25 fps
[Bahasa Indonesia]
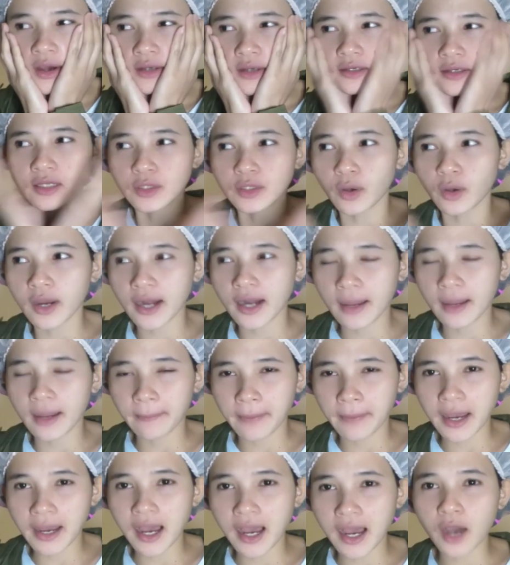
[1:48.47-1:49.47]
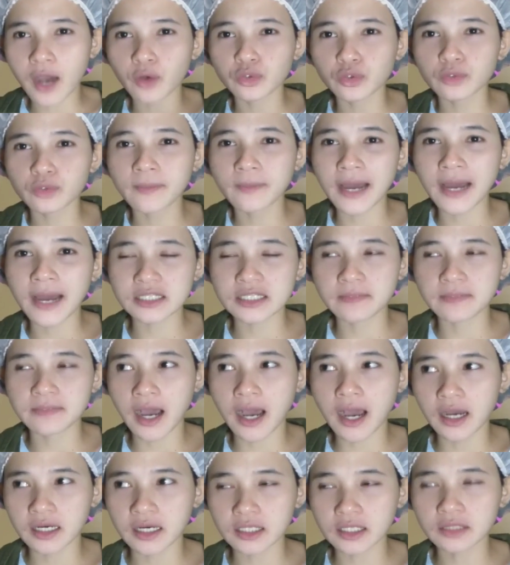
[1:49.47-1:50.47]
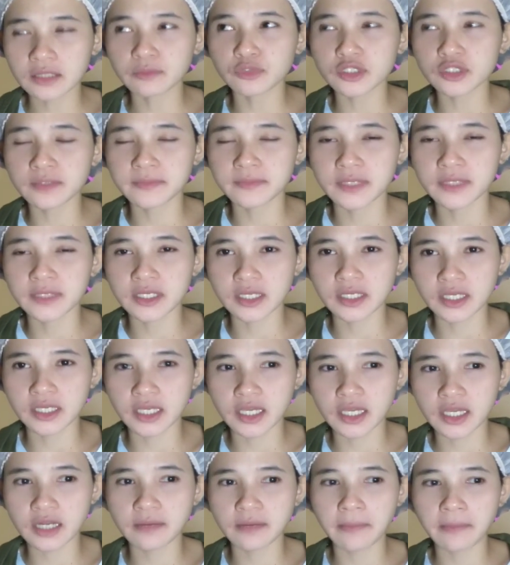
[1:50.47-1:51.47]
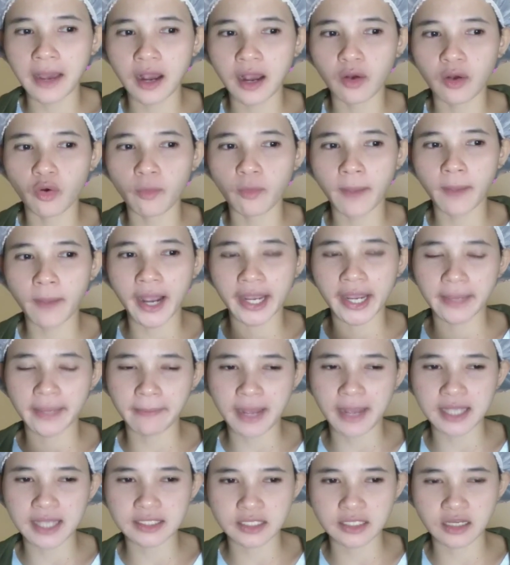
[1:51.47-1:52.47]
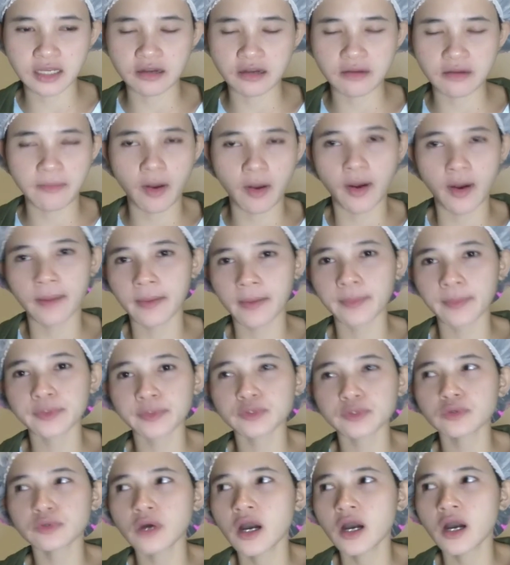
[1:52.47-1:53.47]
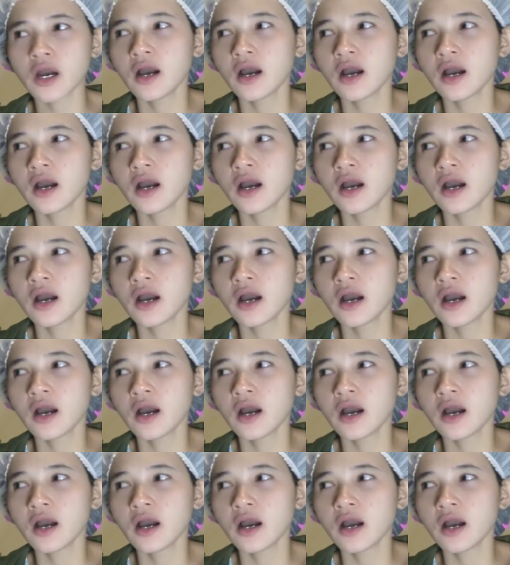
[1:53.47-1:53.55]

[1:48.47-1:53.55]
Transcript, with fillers: nggak tau kenapa aku tuh males banget musim dingin Mau pakai masker mau apa-apa tuh